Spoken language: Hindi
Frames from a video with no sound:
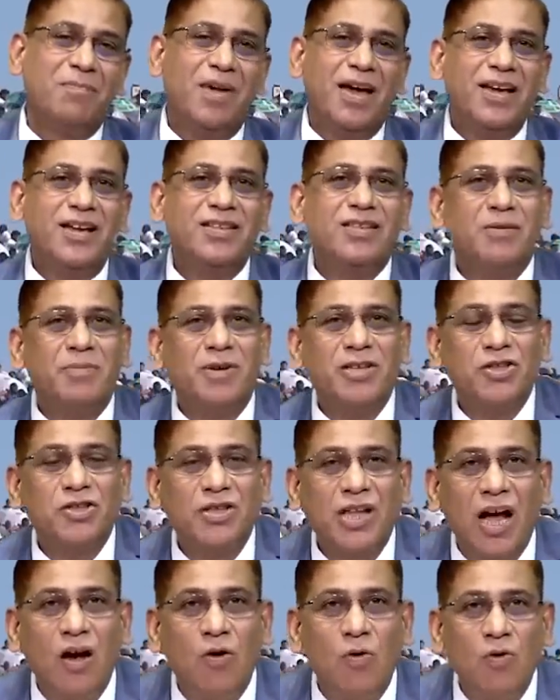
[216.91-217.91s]
मैं ये
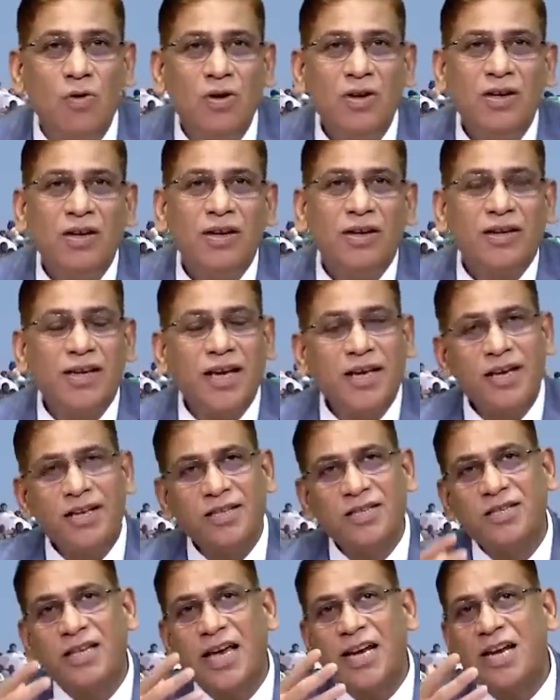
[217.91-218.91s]
समझता हूं कि
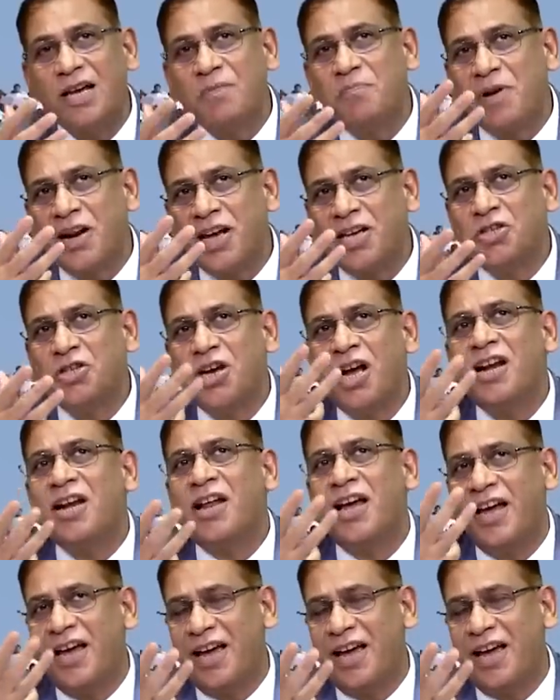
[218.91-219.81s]
ये सेलिब्रेशन